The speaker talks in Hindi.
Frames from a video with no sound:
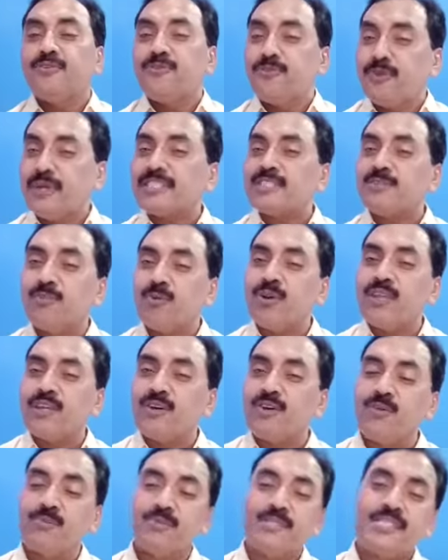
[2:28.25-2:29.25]
फर्स्ट
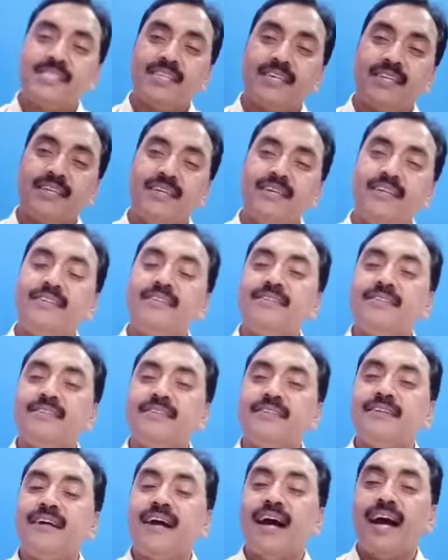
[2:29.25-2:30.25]
पोलिंग ऑफिसर है
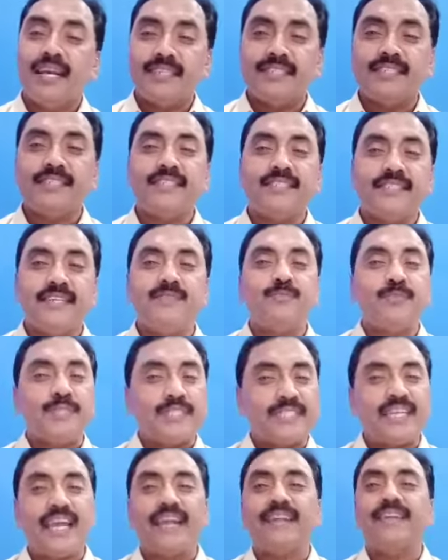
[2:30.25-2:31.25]
असिस्टेंट
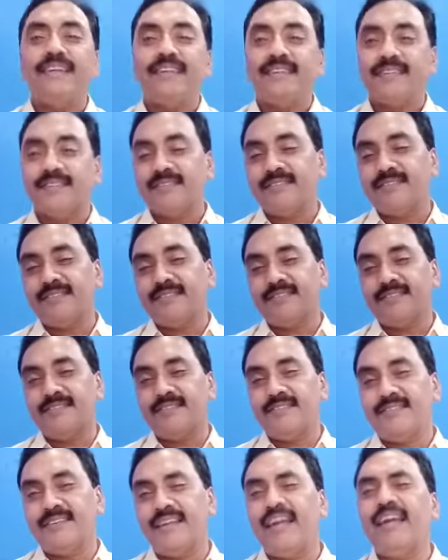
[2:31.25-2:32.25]
प्रिसाइडिंग
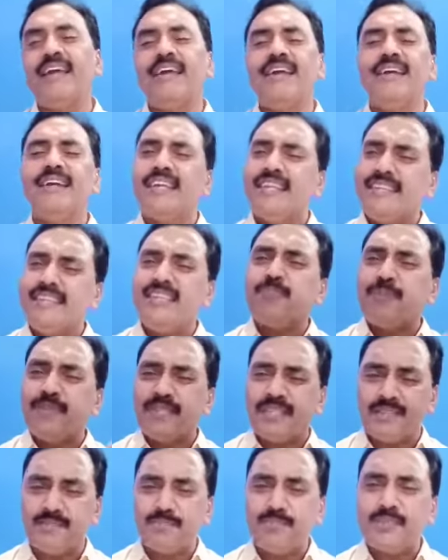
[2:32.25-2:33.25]
है या
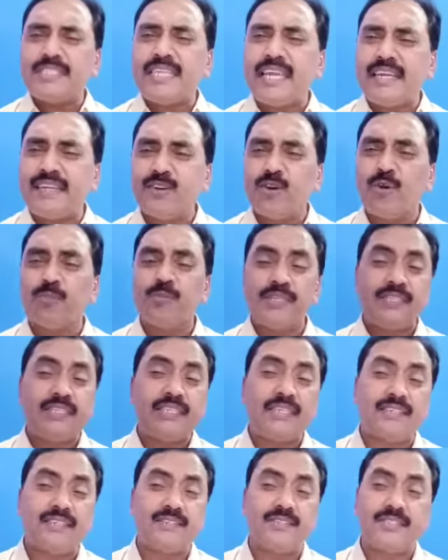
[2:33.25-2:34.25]
फिर प्रिसाइडिंग
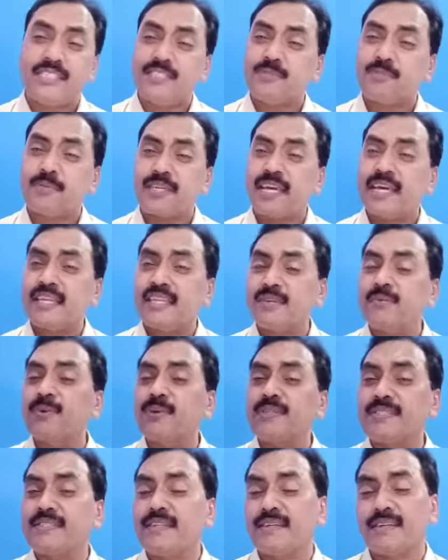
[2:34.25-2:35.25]
ऑफिसर जिस प्रकार की
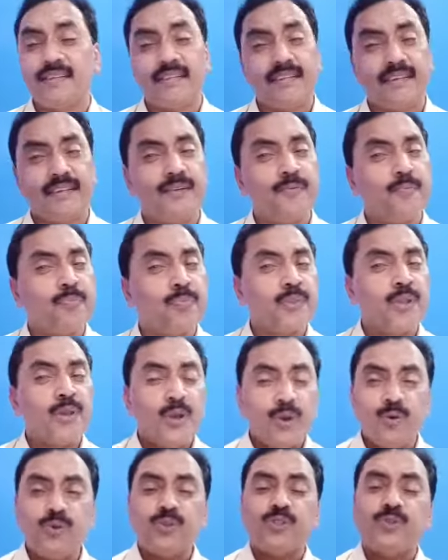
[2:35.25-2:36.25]
व्यवस्था करे
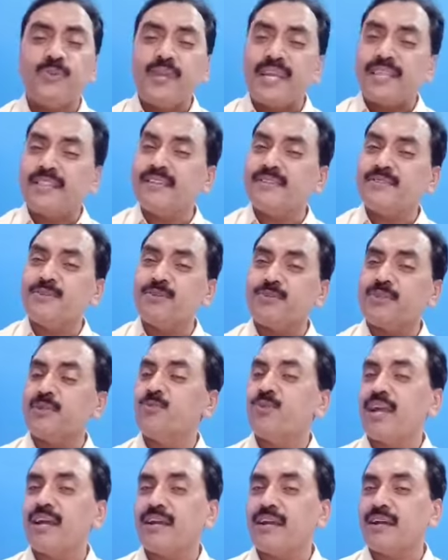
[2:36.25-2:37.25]
उस व्यक्ति से उसकी
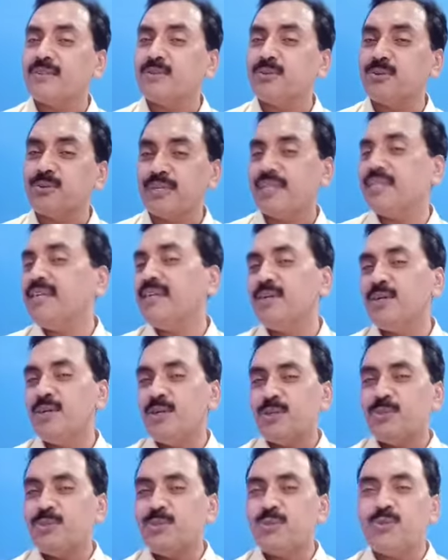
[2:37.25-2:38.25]
मुलाकात होगी
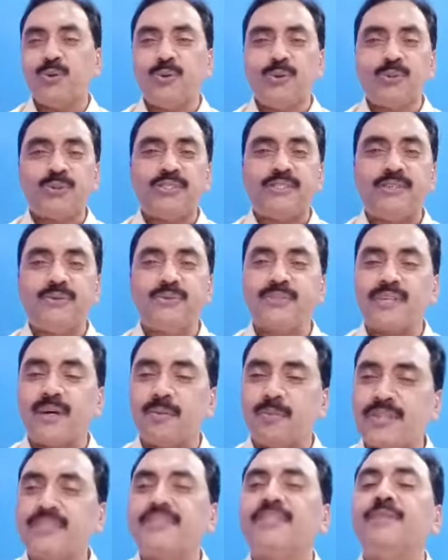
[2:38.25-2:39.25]
जो उससे उसका
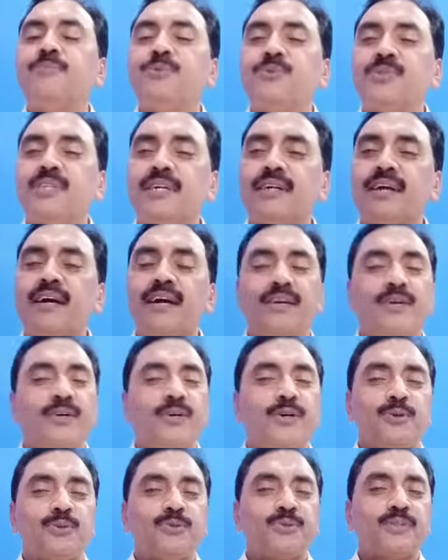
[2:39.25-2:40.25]
परिचय पूछेगा
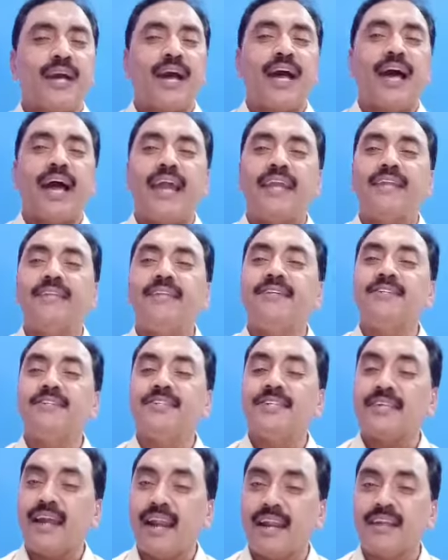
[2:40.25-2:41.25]
उसका
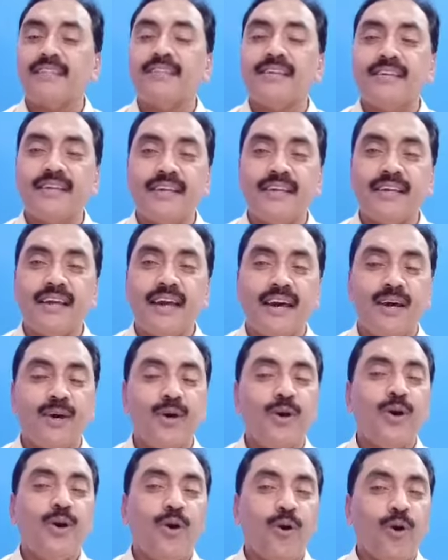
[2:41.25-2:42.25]
आइडेंटिटी कार्ड देखेगा
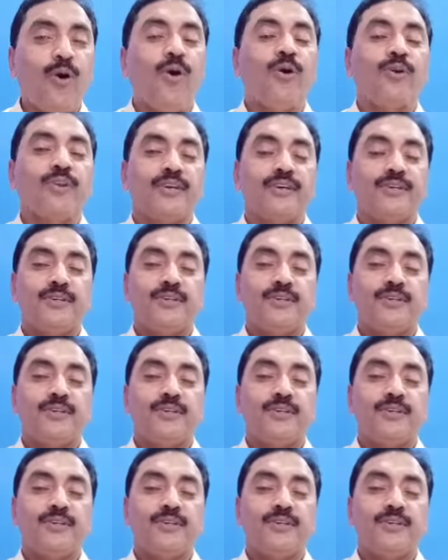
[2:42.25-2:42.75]
और